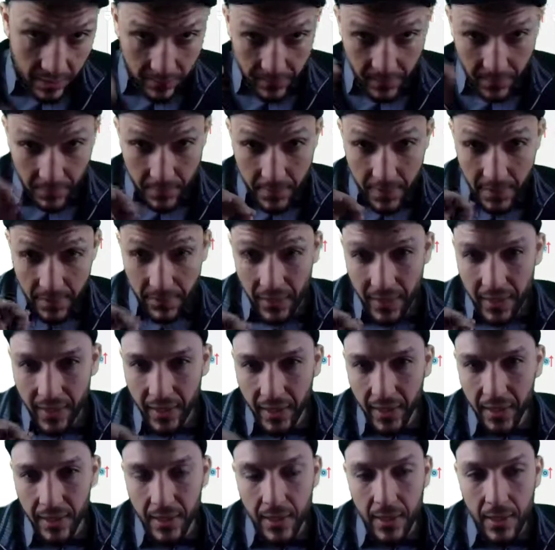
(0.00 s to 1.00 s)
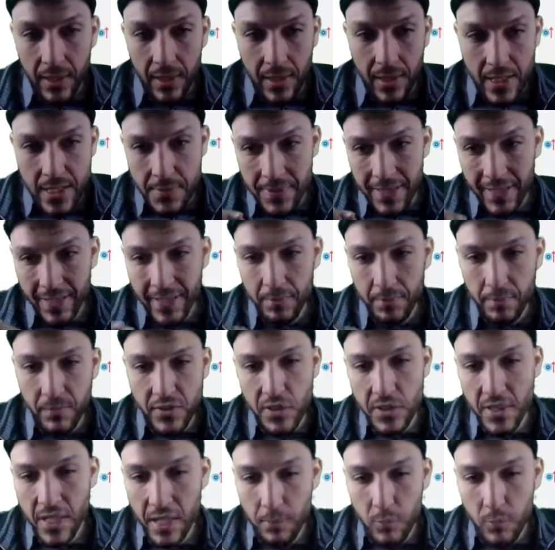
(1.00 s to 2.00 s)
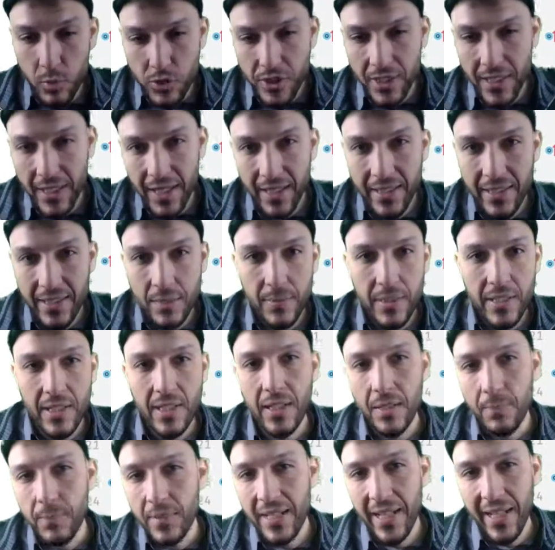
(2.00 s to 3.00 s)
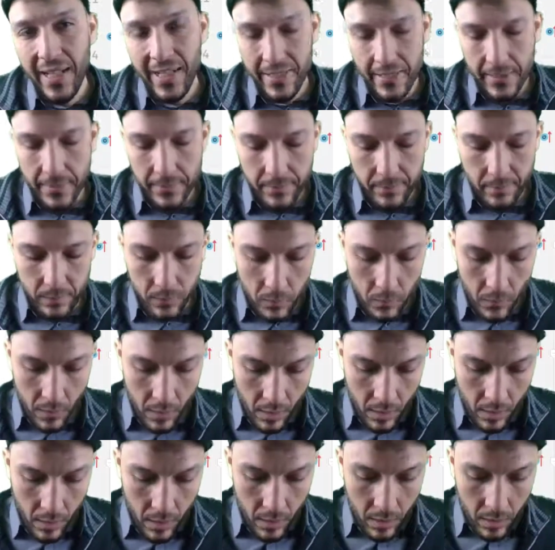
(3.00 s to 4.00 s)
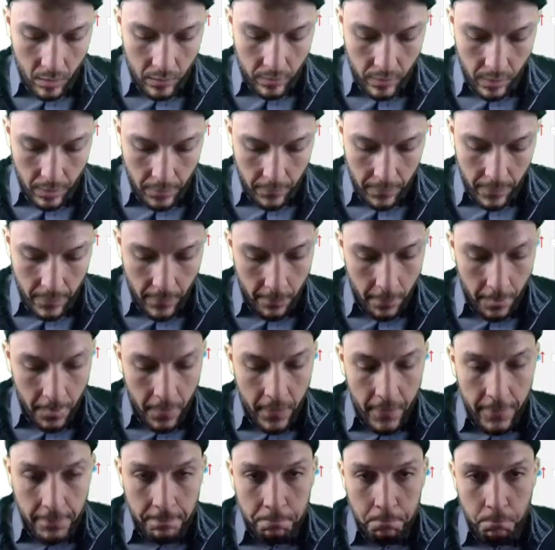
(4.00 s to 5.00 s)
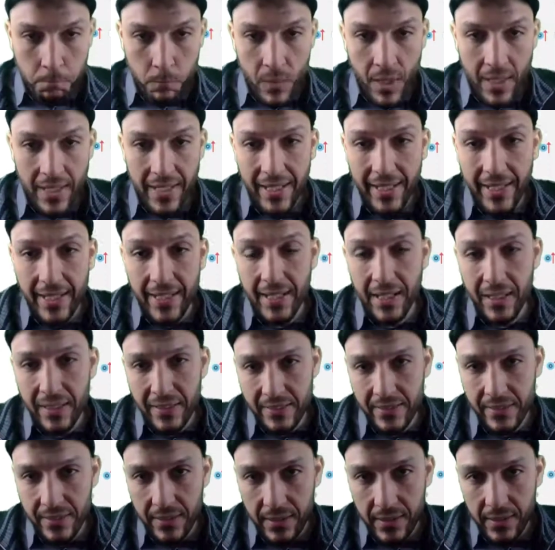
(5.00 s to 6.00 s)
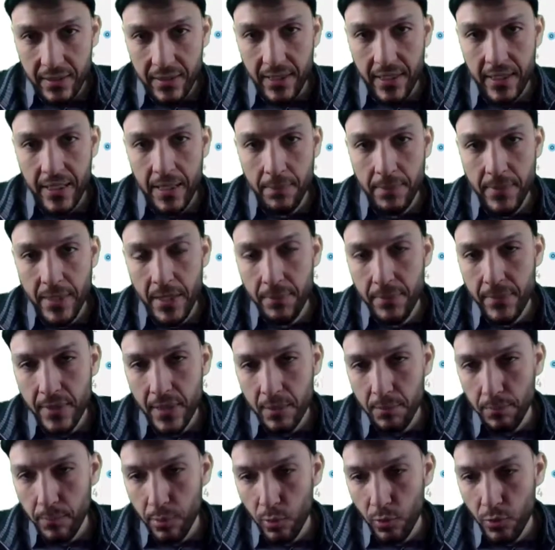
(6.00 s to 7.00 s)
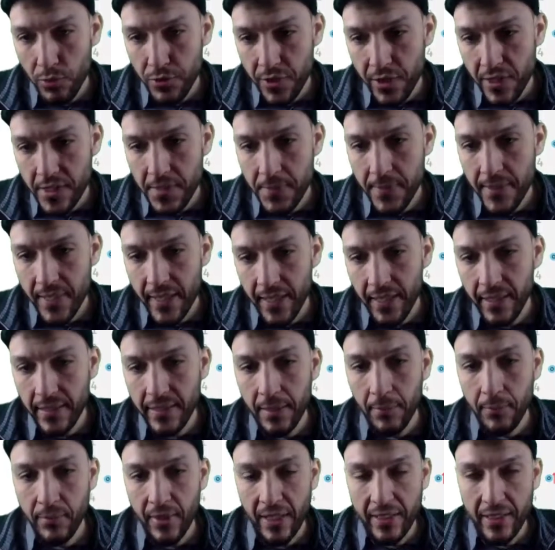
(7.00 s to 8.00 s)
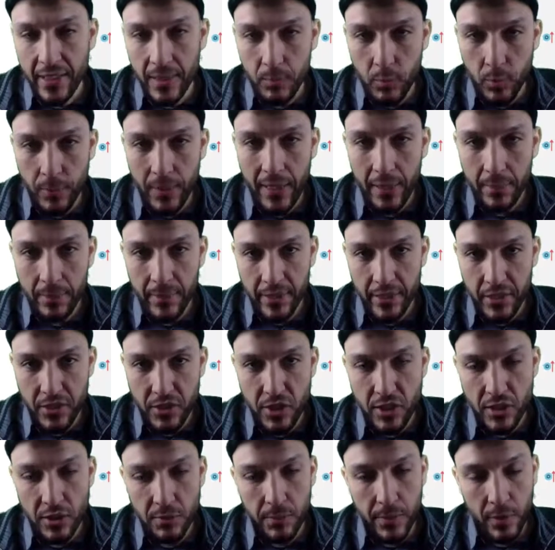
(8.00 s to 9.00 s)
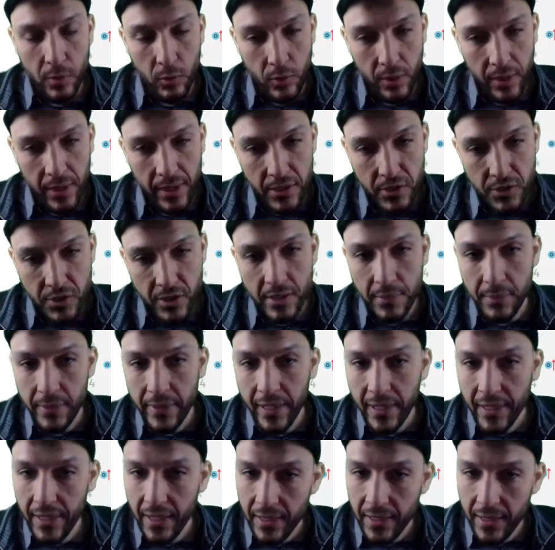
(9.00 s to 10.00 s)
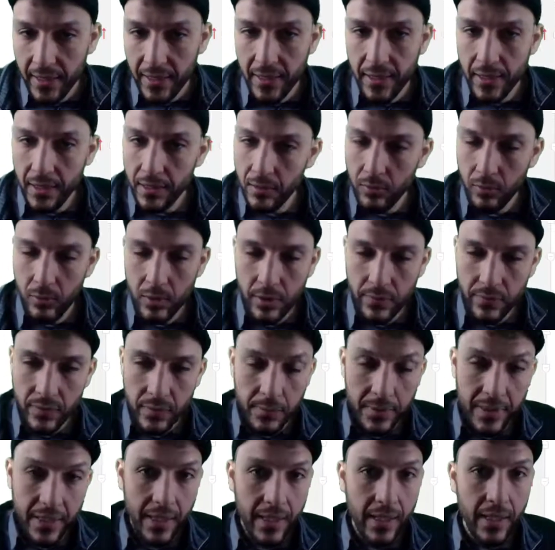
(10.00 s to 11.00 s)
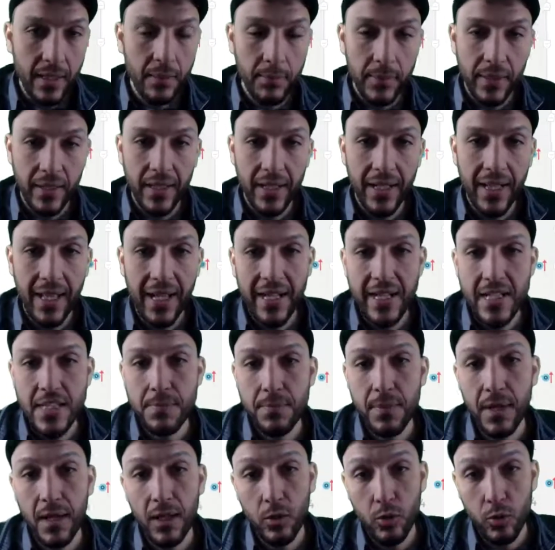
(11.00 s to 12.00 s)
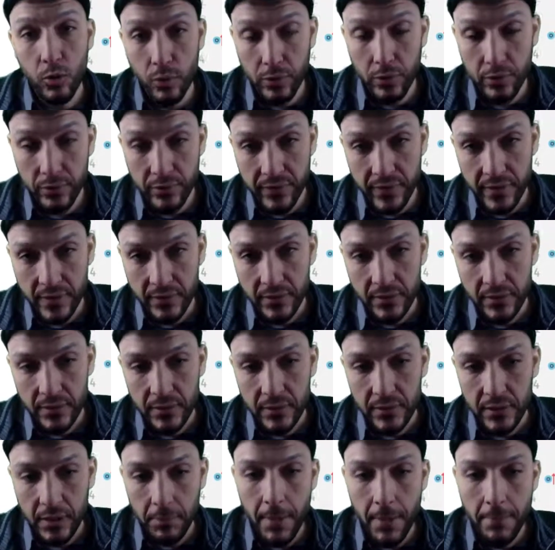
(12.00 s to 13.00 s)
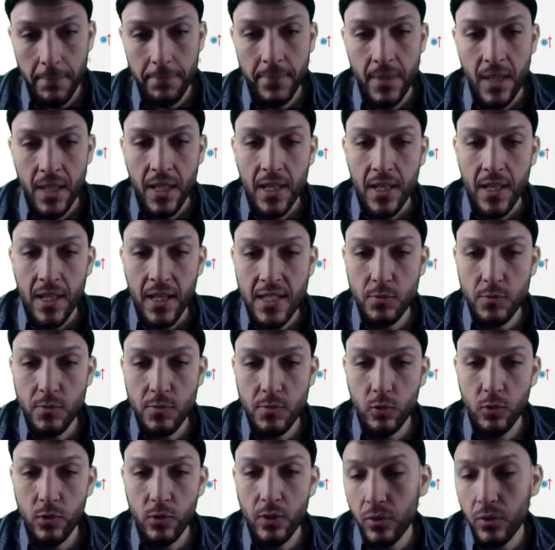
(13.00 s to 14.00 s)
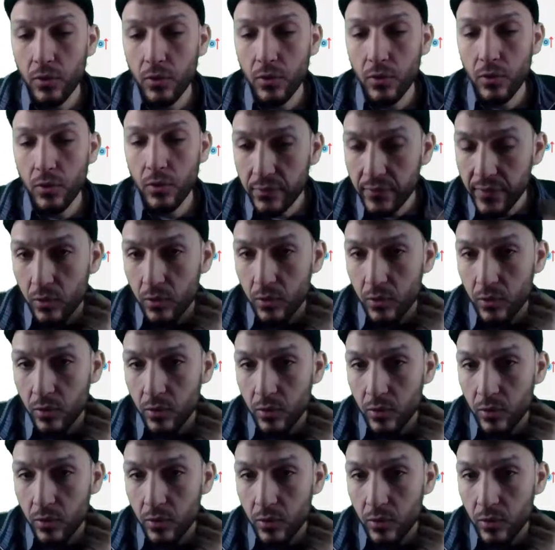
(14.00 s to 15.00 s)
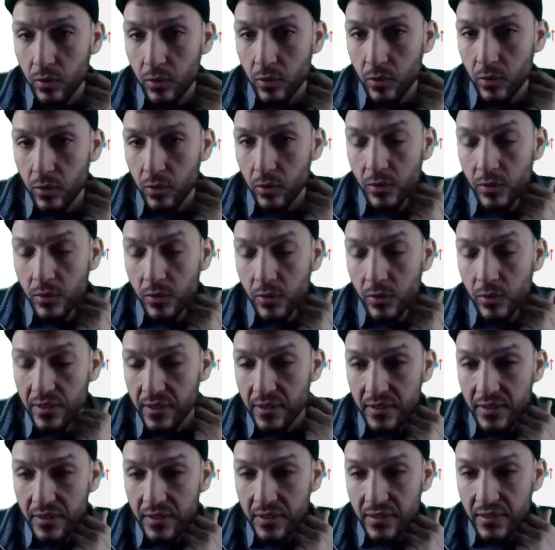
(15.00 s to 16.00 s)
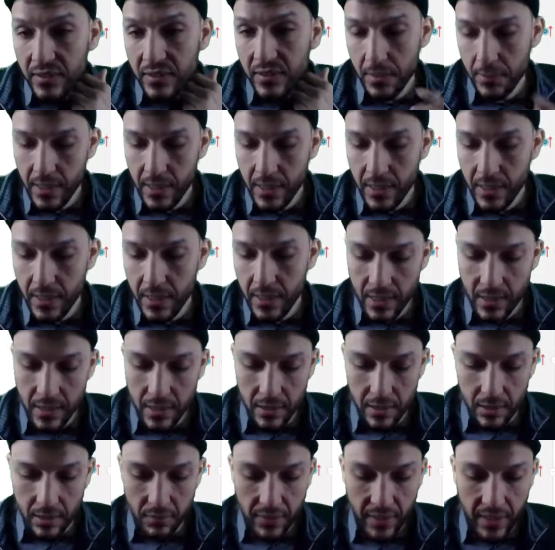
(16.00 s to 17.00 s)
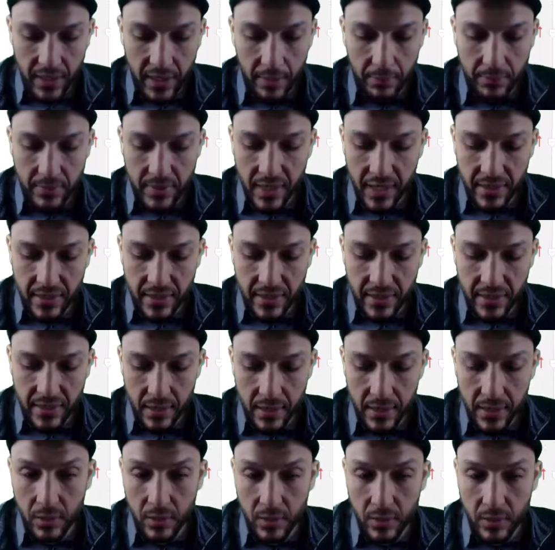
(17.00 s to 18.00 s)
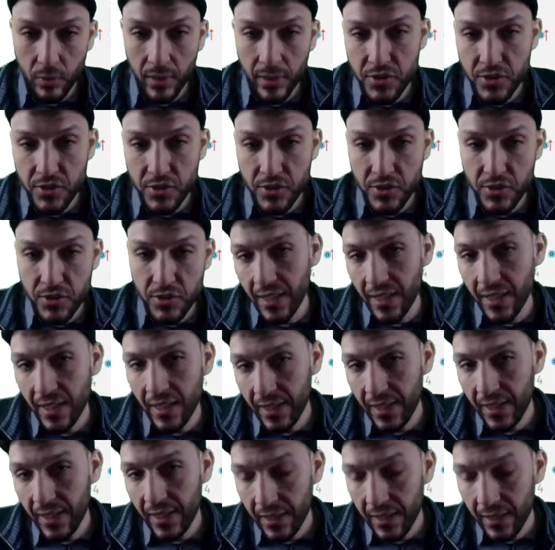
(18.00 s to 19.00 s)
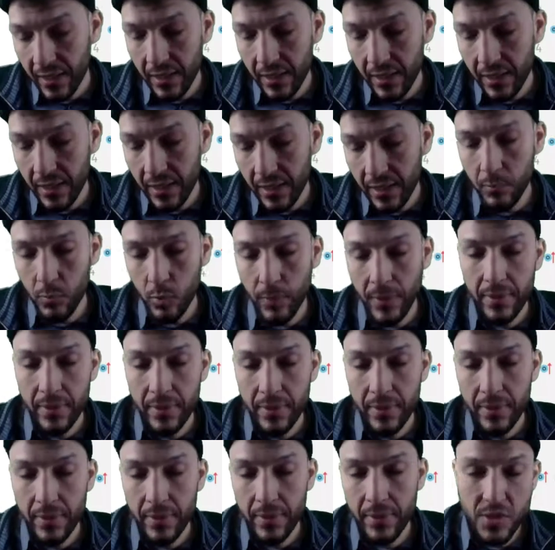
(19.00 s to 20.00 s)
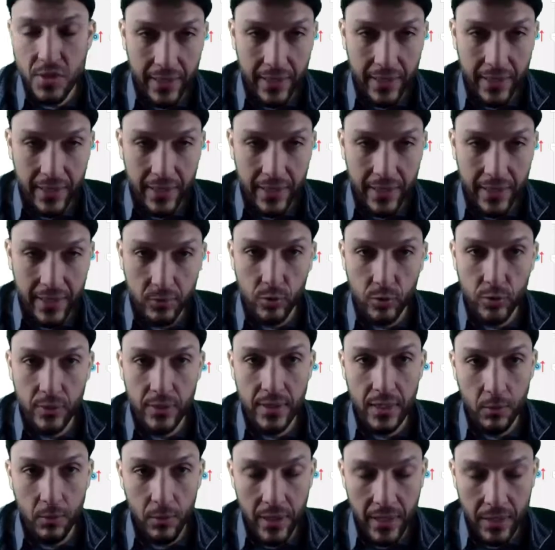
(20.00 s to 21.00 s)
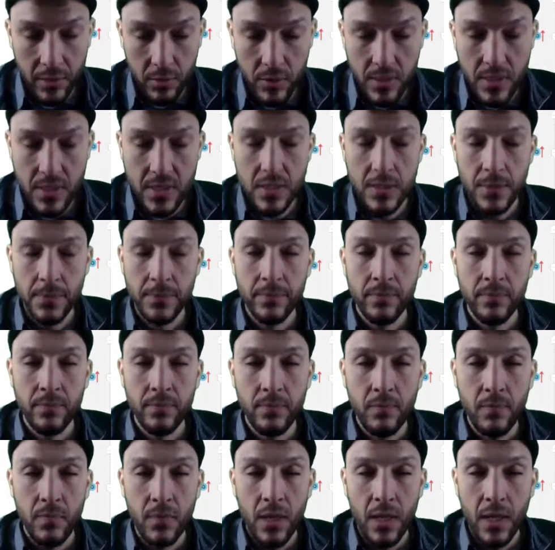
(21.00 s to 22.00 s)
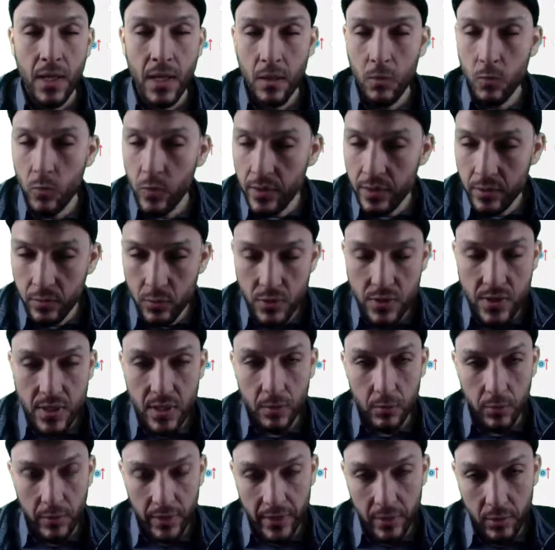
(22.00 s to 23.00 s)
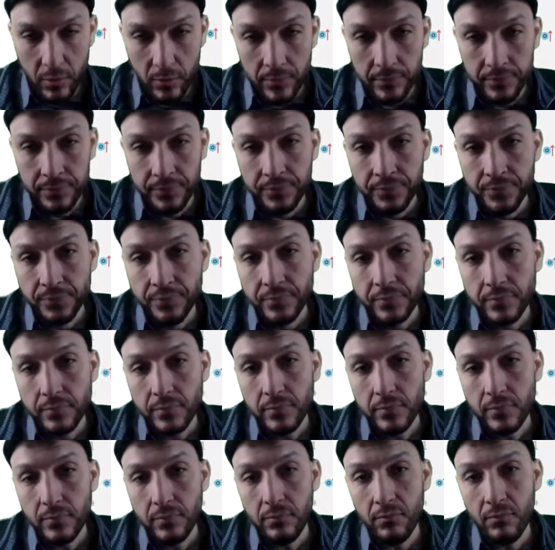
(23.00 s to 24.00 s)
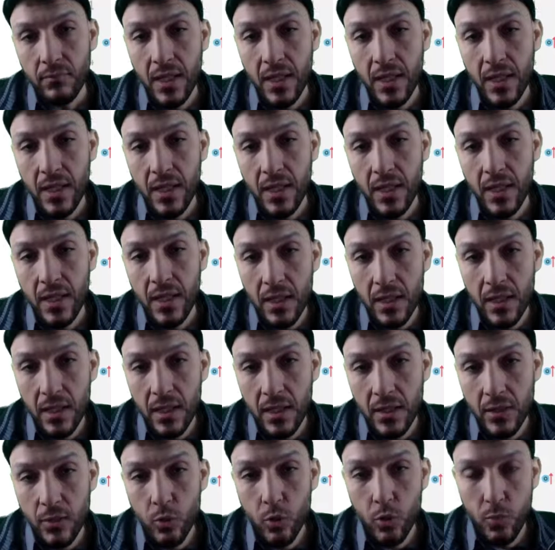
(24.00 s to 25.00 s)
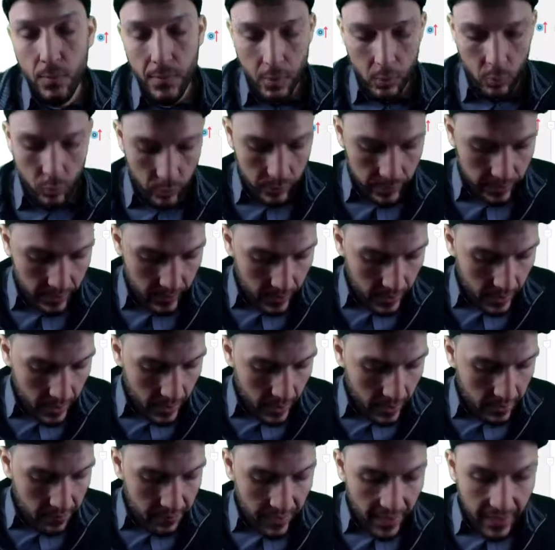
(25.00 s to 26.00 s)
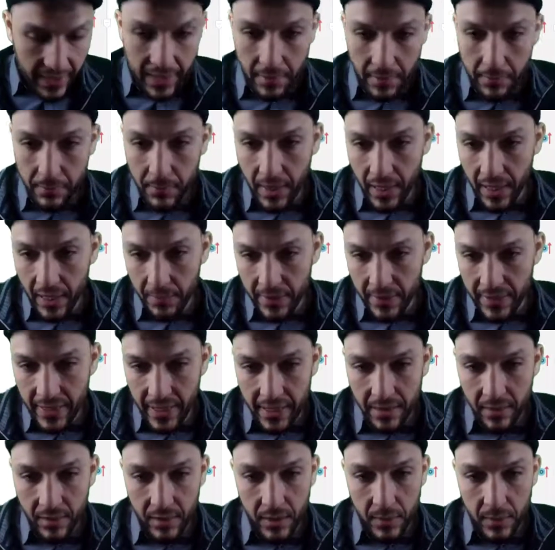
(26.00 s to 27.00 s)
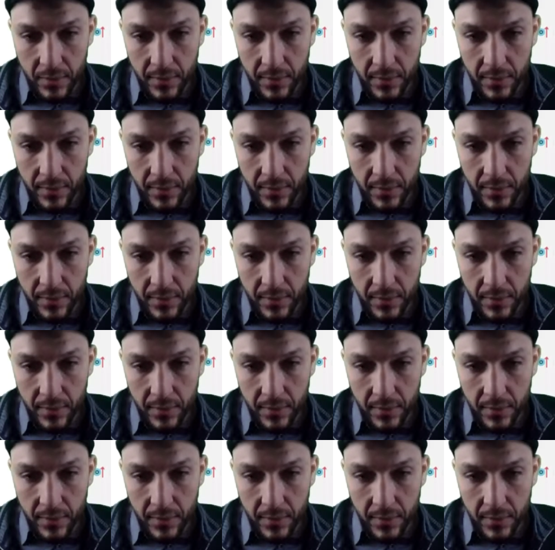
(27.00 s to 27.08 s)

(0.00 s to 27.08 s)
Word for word: فاهمين الفكرة؟ لازم اتأكد مفيش مشكلة عندي من هنا من الناحية دي طيب لكن اصلا احنا بنبني البروجكتس بتاعتنا بتاعت الموبايل ابلكيشن بالاوراكل جيت من خلال ايه احنا قلنا في البدايه من خلال حاجه اسمها الكوردوفا تمام لازم يكون الكوردوفا الكوردوفا اللي هي الوسيط اللي بينقل الفكره بتاعت الاوراكل جيت على الموبايل ابلكيشن سواء كان اندرويد او اي او اس او ويندوز او غيره آه يكون موجود فاحنا على ما ده يرن